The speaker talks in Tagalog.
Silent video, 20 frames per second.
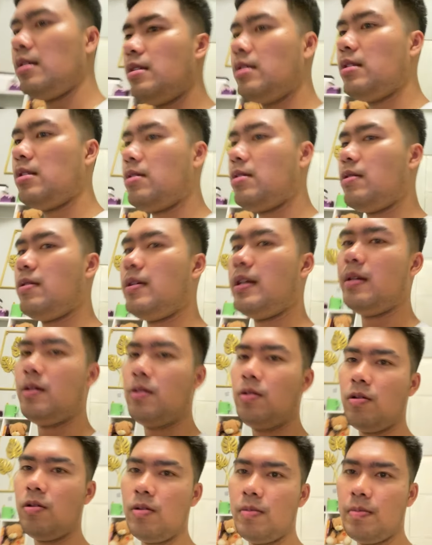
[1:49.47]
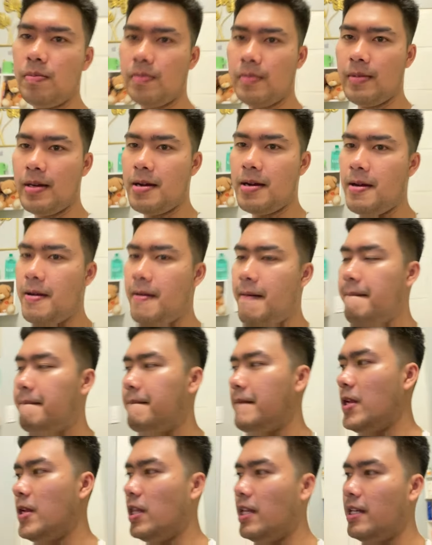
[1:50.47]
so I hope uh,
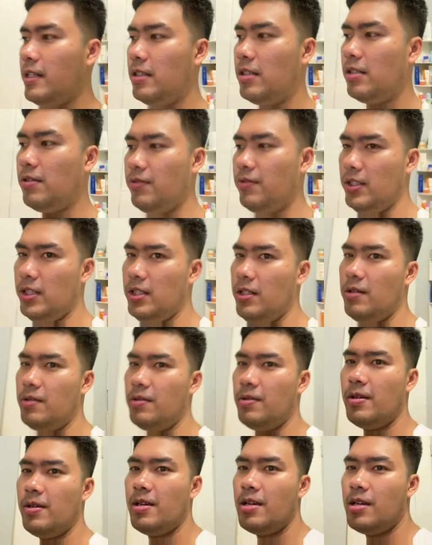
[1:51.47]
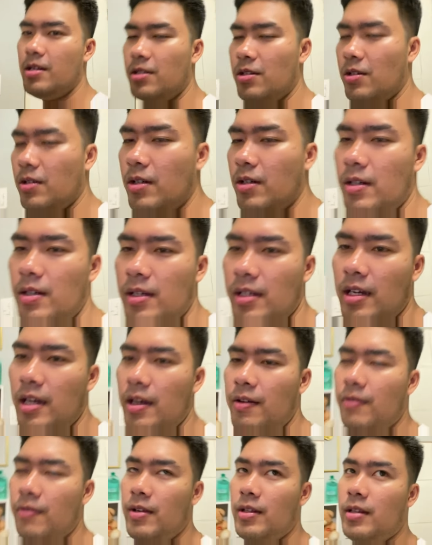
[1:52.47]
you like this video. So,
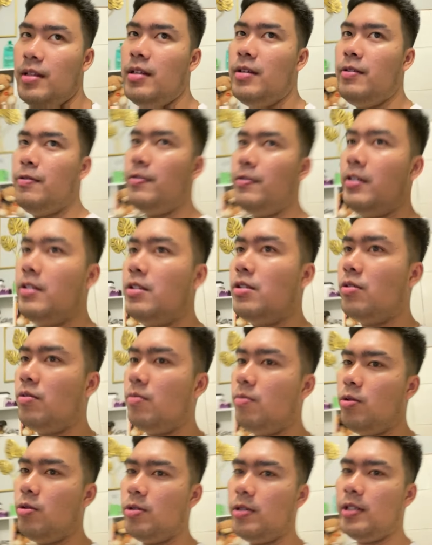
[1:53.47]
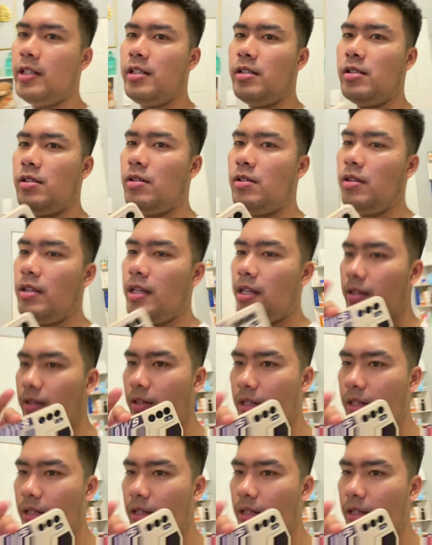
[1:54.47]
even if it's so boring. So, thank you